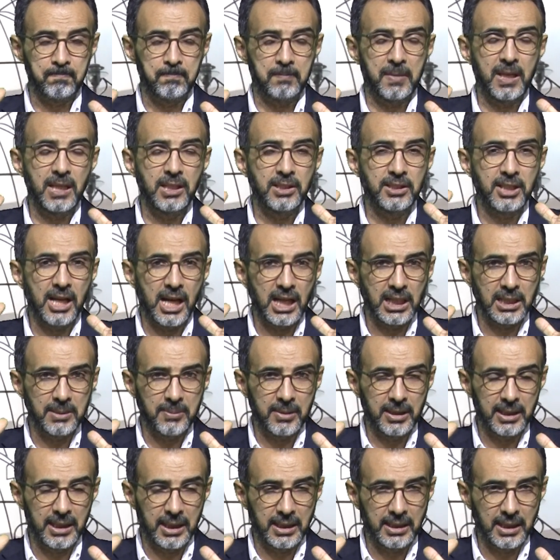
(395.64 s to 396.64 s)
Beni
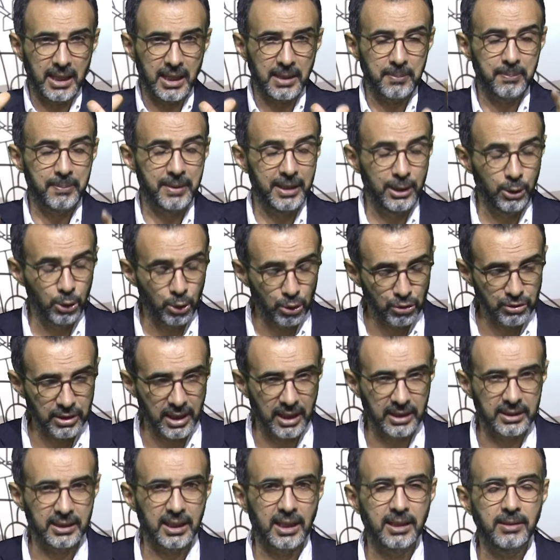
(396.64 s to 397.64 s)
takip edenler biliyor
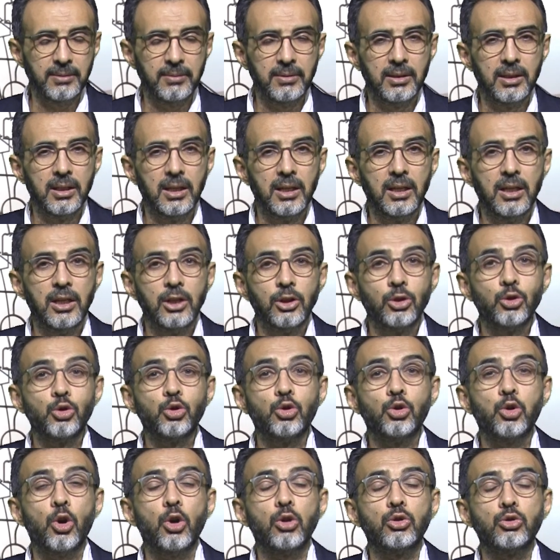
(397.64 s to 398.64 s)
zaten.
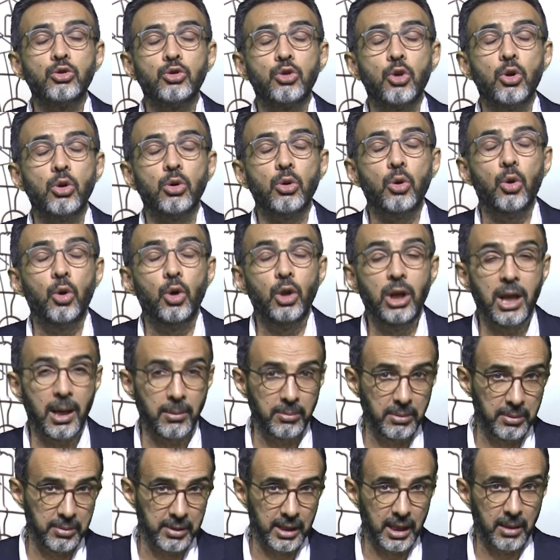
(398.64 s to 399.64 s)
Çok çok
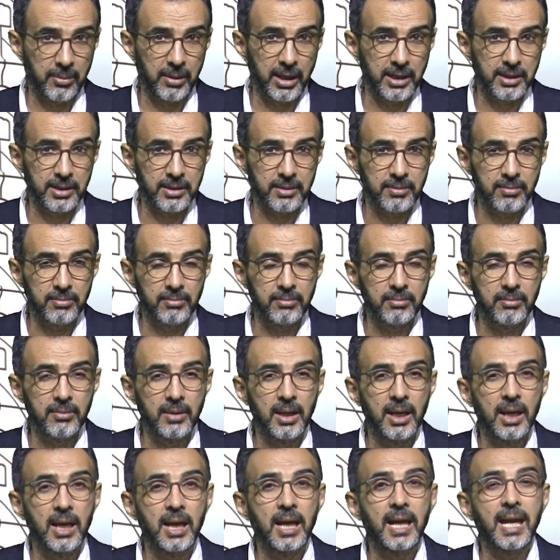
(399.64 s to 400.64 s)
önemli bir haber.
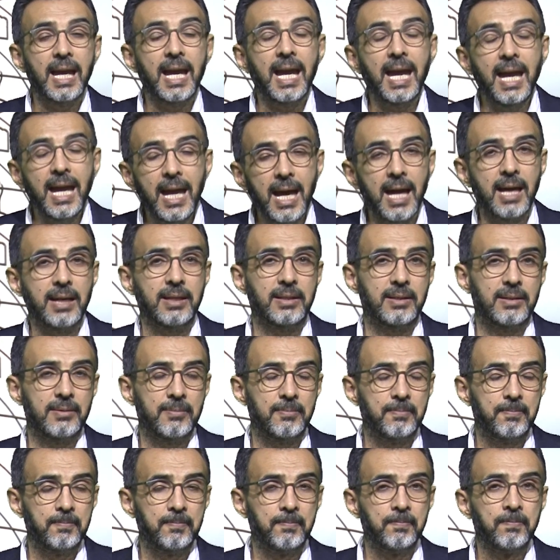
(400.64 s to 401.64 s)

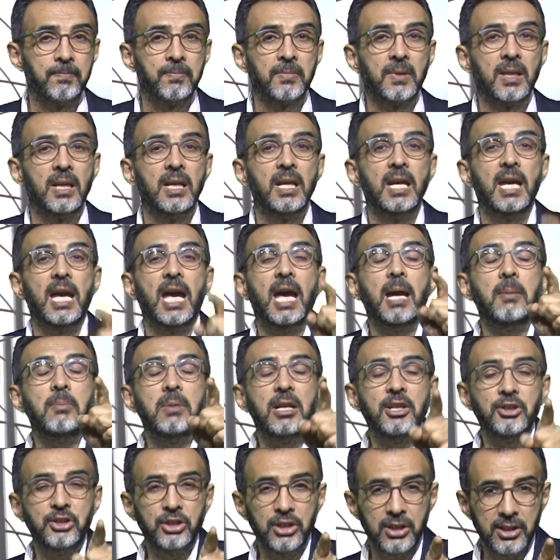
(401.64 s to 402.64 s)
Eğer hem
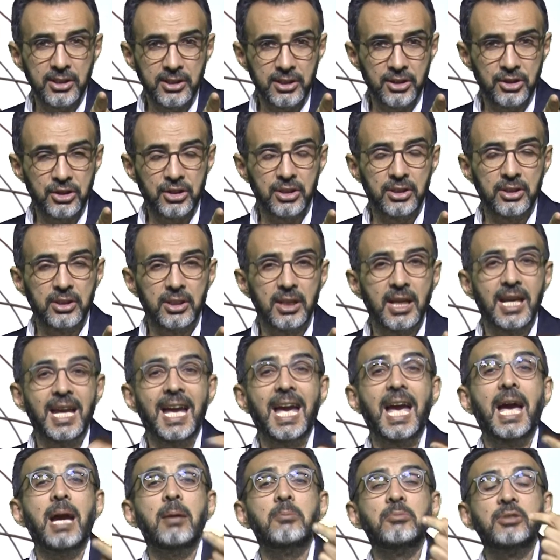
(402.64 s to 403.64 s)
eşiniz için
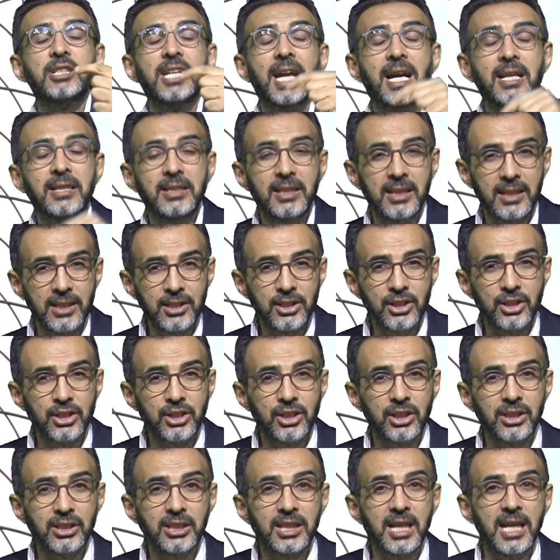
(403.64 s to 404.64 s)
hem kendiniz
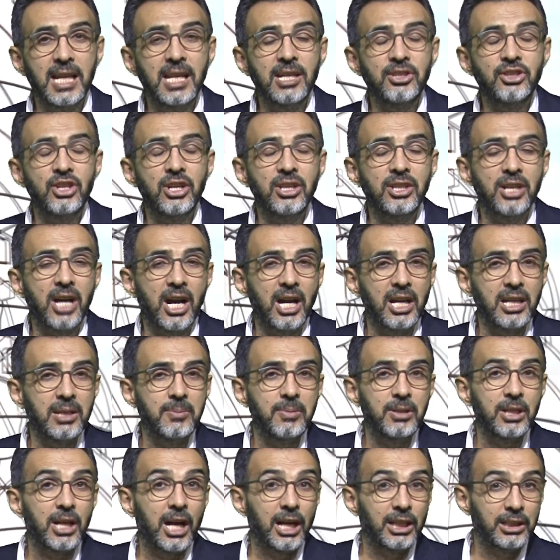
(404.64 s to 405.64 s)
için geleceğe
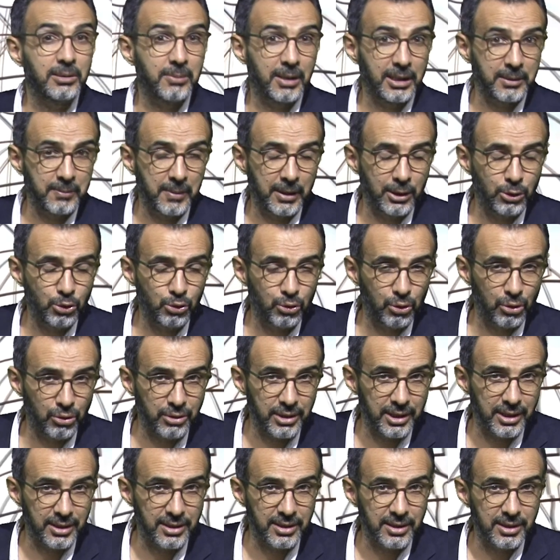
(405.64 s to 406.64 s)
dair bir adım atmak
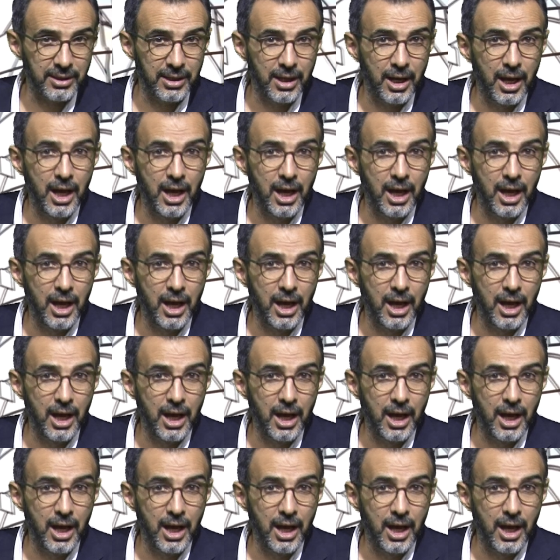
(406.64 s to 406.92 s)
istiyorsanız